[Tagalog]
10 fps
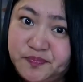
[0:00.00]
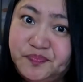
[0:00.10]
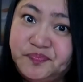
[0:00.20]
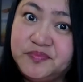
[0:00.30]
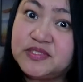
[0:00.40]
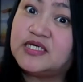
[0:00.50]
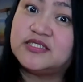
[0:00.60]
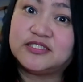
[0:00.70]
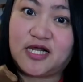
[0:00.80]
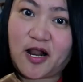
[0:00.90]
Mmm,
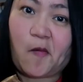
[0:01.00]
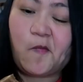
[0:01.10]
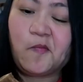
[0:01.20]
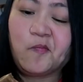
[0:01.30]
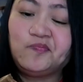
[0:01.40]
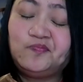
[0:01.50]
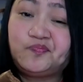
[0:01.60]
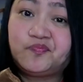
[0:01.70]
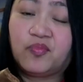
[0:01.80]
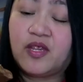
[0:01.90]
kasasarap.
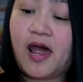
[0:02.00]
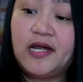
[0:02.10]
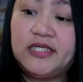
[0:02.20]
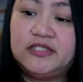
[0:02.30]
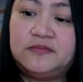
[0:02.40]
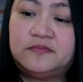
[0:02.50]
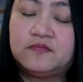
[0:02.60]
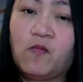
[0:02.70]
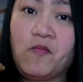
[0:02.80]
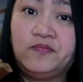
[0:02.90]
Dahil
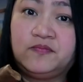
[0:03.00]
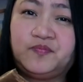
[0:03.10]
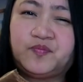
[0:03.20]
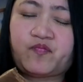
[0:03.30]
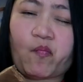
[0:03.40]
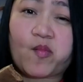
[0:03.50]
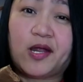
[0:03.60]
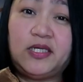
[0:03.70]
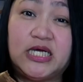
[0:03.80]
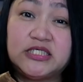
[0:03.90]

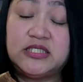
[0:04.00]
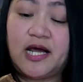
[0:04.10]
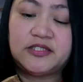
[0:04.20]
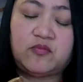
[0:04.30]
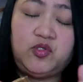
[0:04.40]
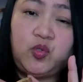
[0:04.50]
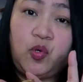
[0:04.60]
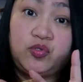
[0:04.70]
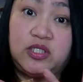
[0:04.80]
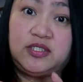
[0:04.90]
lasang-lasang
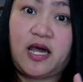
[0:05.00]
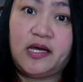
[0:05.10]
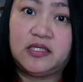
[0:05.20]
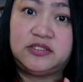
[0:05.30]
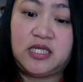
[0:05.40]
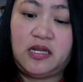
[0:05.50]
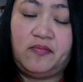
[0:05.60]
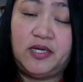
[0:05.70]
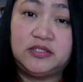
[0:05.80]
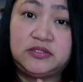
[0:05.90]
coated kaagad sa
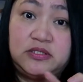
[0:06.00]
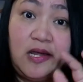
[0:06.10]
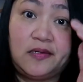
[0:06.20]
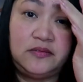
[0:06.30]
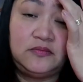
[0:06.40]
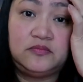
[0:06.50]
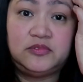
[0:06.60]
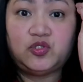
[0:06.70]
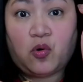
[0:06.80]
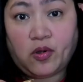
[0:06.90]
labas ng
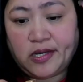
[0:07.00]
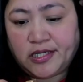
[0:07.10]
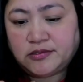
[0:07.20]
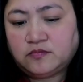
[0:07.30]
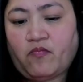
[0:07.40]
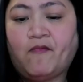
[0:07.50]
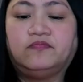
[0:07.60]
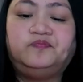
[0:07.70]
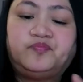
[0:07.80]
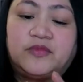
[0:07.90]
chocolate
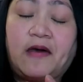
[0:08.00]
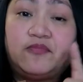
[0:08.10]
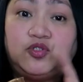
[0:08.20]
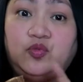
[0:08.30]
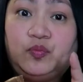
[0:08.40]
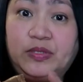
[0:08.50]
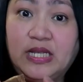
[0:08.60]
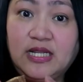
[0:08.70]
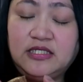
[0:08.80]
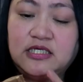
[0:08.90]
tapos yung
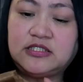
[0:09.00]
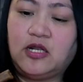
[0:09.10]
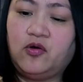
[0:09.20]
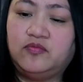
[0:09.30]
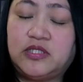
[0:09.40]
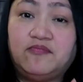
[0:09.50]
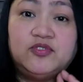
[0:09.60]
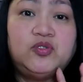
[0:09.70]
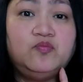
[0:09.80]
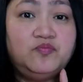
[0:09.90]
peeling niya sa loob.
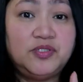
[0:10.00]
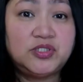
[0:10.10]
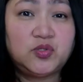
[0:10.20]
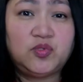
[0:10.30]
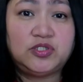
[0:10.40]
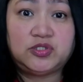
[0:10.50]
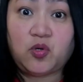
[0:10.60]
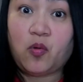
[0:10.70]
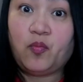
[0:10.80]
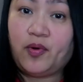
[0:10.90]
Tapos yung biscuit,
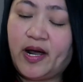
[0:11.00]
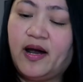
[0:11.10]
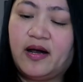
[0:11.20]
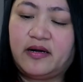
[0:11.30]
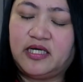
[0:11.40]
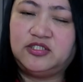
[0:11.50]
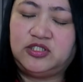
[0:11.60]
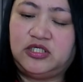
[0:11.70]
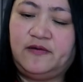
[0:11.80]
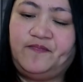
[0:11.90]
sobrang
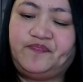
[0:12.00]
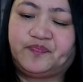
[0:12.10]
crunchy.